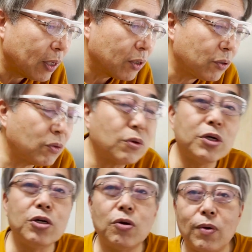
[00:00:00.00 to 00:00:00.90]
今日の
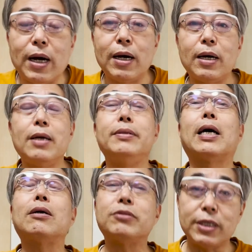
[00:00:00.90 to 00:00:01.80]
ヒーローは、
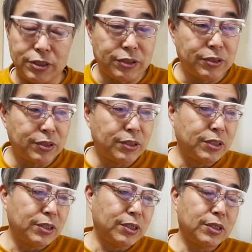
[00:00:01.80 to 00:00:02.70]
中野選手。
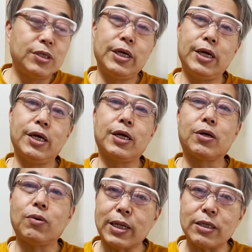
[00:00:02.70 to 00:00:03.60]
えー、
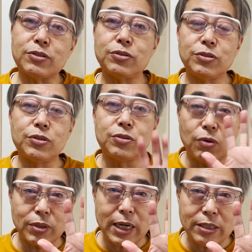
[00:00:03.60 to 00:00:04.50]
5打数、
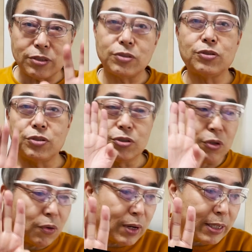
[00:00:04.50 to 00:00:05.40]
5打数
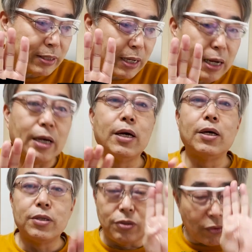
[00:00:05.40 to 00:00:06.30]
4安打、
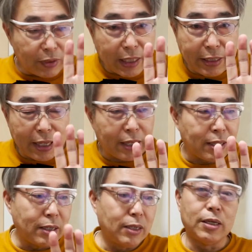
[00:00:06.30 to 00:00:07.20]
4打点、
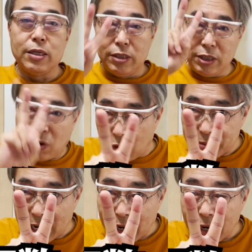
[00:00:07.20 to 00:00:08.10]
2
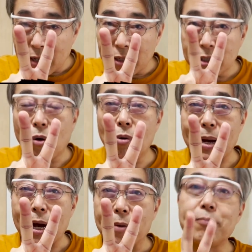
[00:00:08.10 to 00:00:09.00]
ホームラン、2
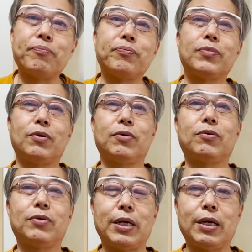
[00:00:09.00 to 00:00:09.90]
ホーマー。というこ
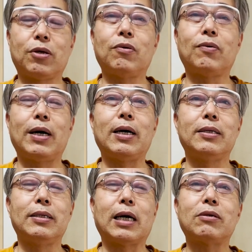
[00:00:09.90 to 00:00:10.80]
とで、今日は
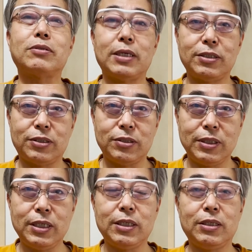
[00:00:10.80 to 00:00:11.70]
中野選手
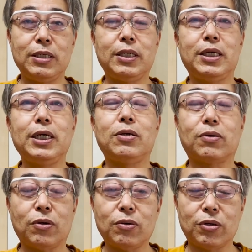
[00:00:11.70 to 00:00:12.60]
に
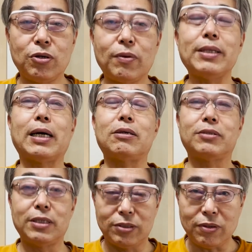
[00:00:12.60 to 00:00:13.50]
ヒーロー、今日のヒーローは中野
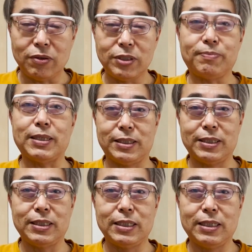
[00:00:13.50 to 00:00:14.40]
選手とします。
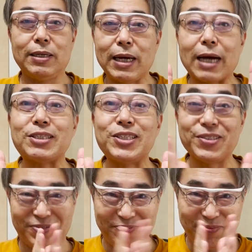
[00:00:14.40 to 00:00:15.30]
拍
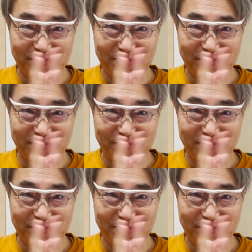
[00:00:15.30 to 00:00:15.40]
手。